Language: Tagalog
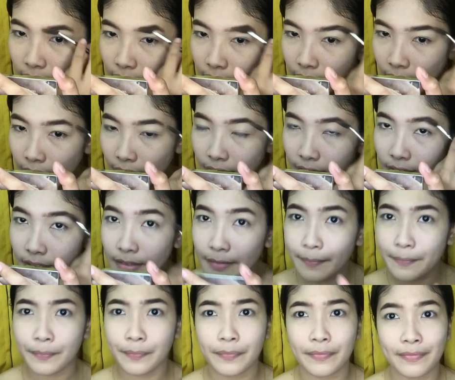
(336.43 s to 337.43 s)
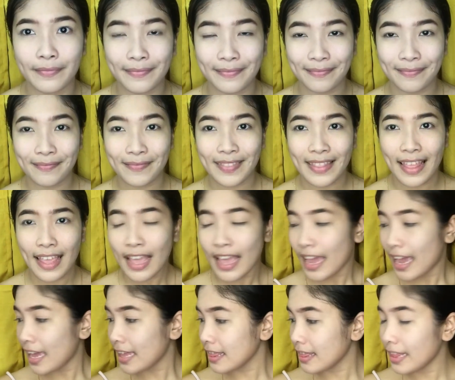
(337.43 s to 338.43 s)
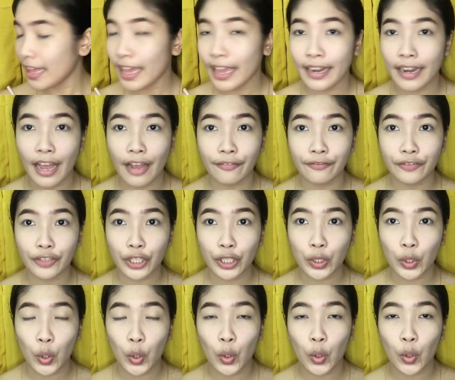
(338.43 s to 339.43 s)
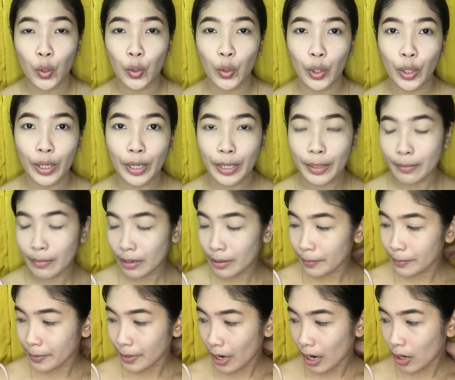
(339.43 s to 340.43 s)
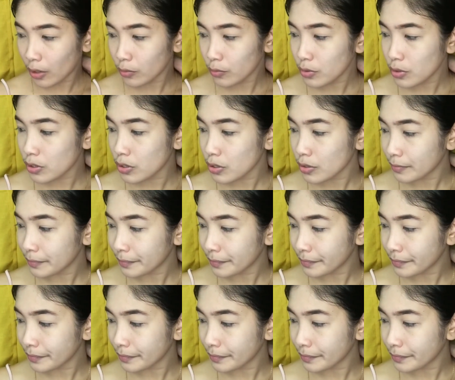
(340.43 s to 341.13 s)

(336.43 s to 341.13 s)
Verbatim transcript: ayan and then after kong mag-browse